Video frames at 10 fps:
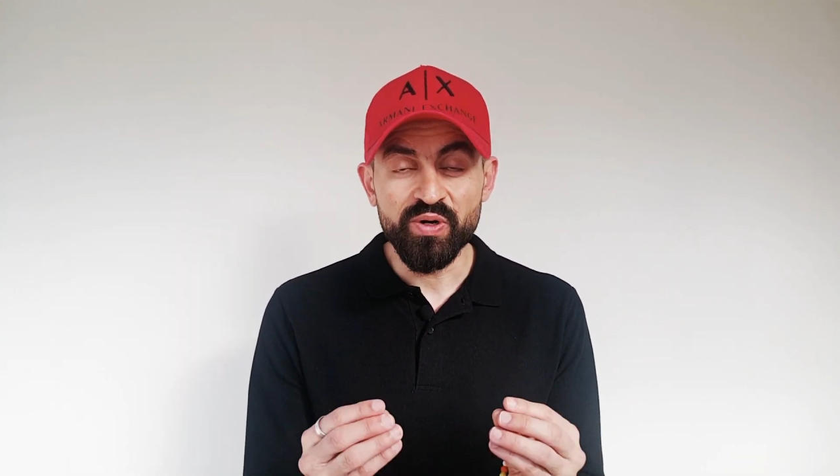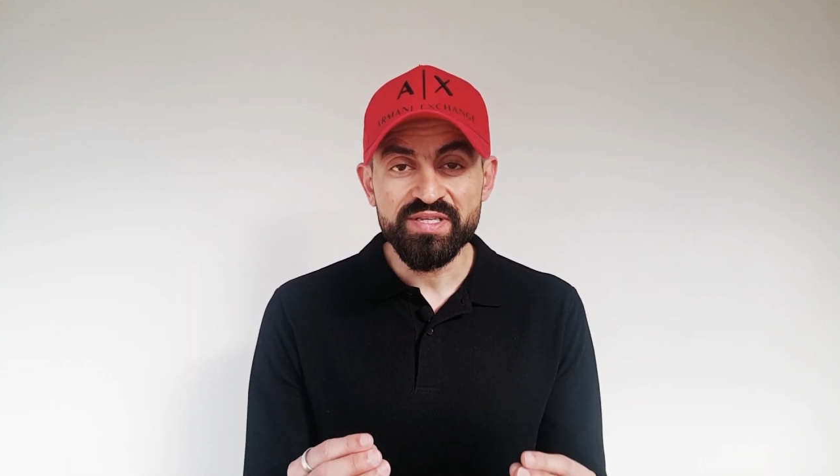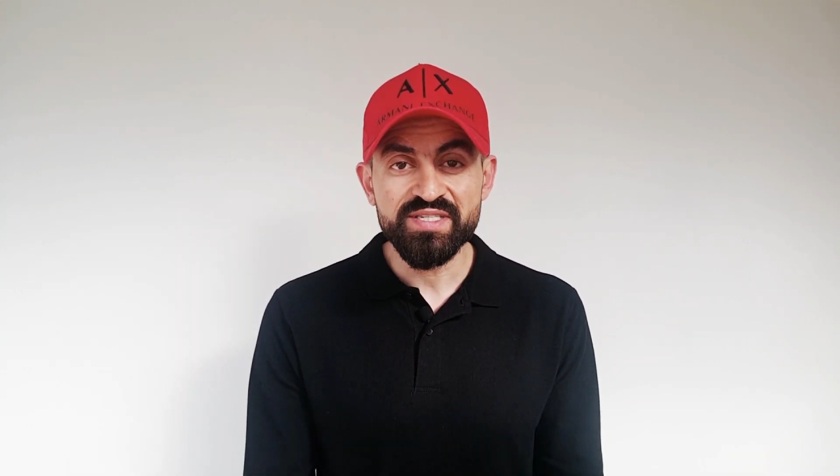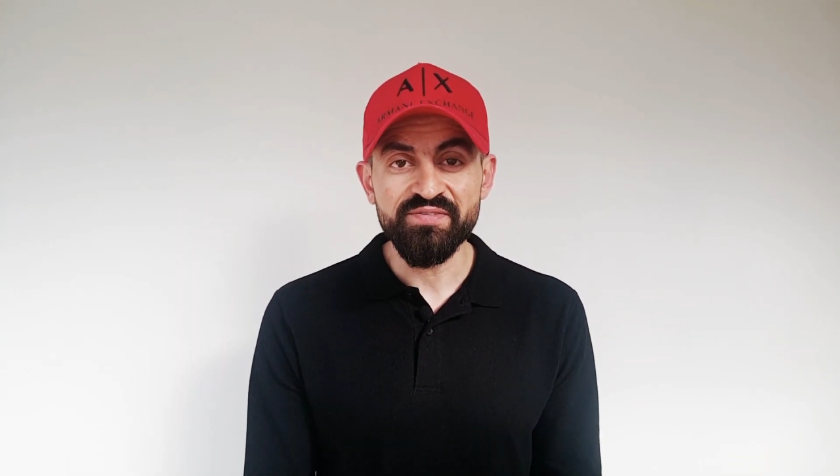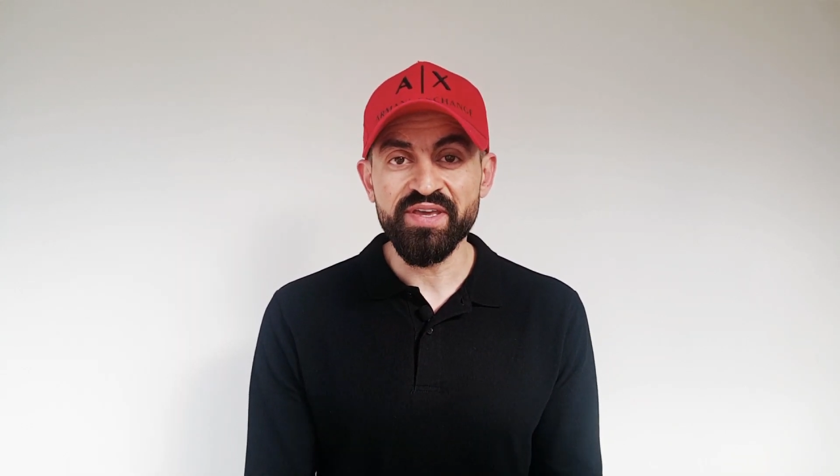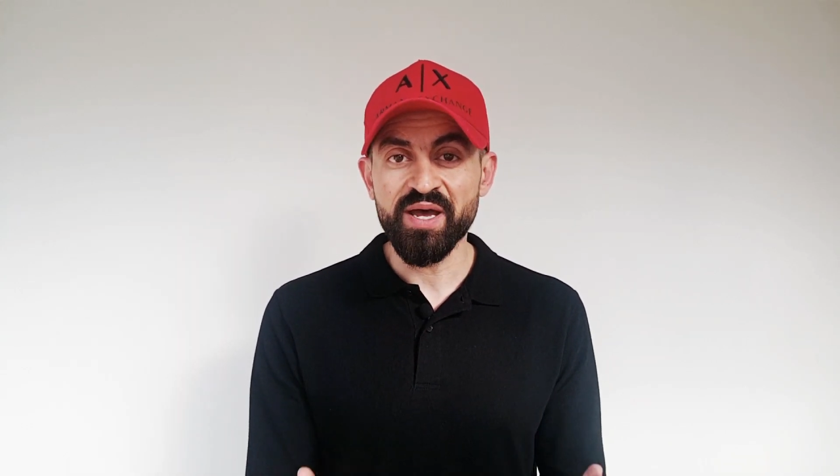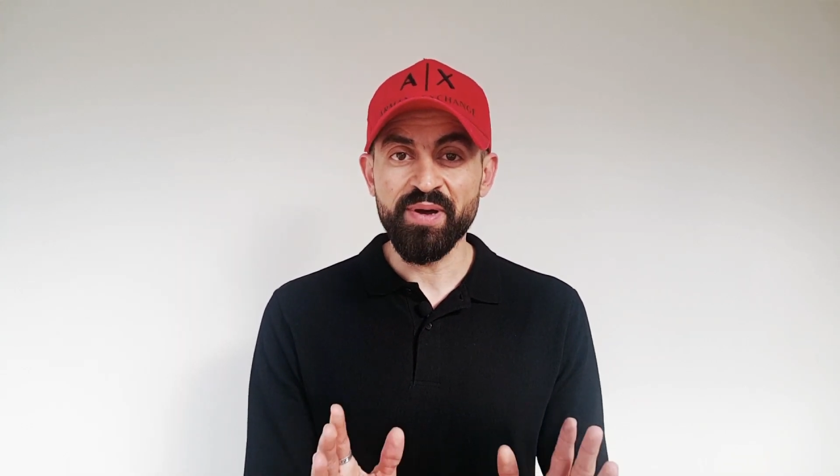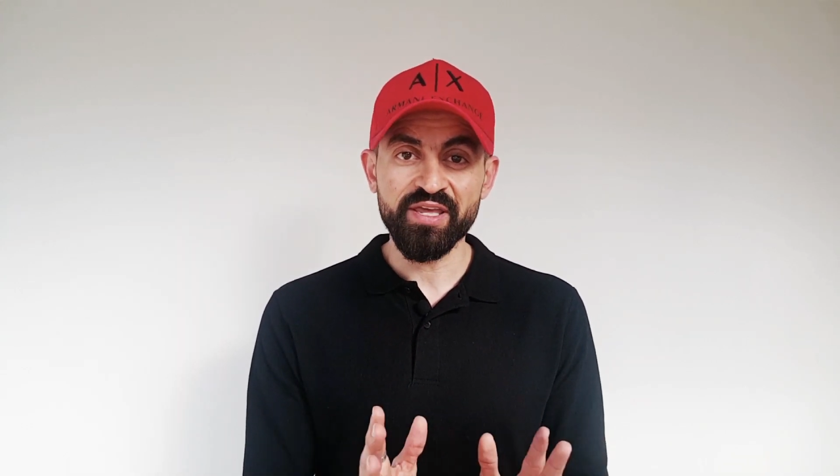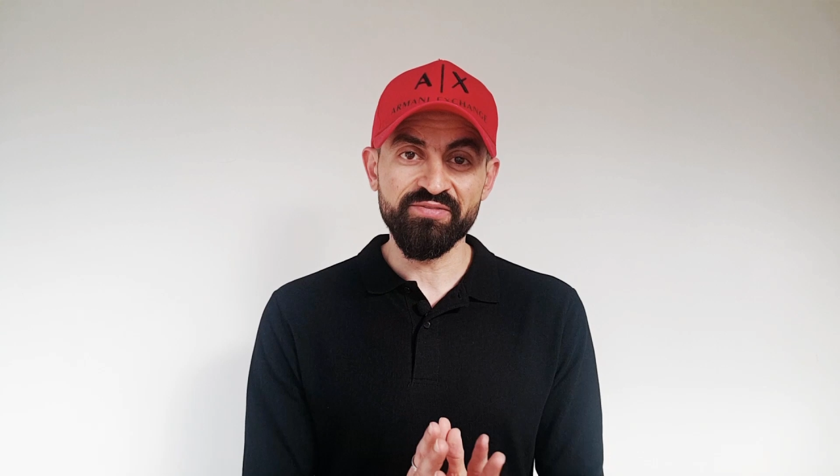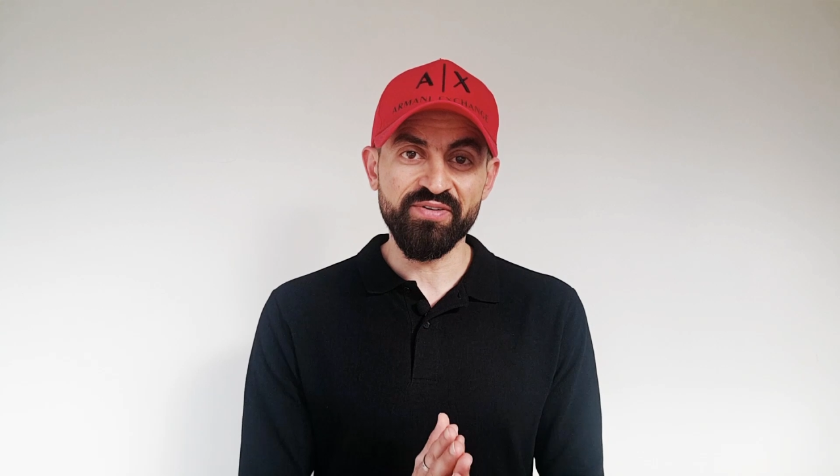ولسه
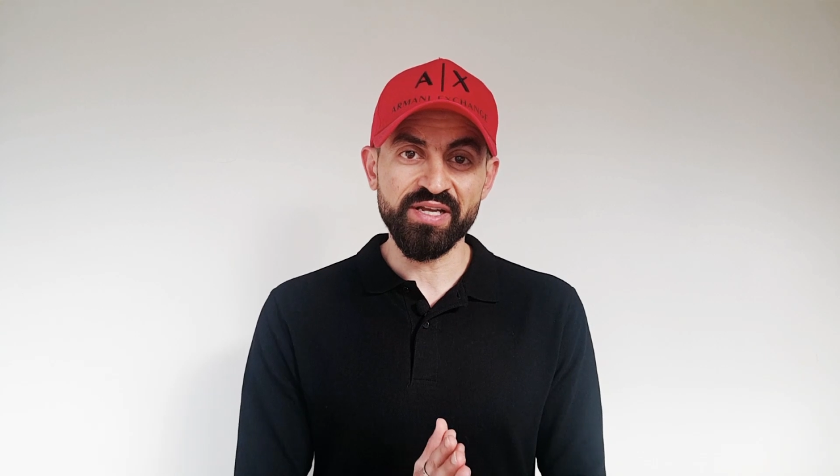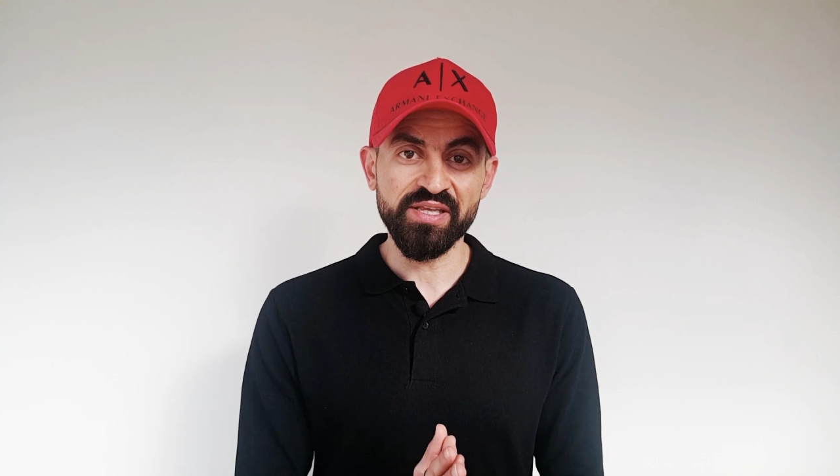في أماكن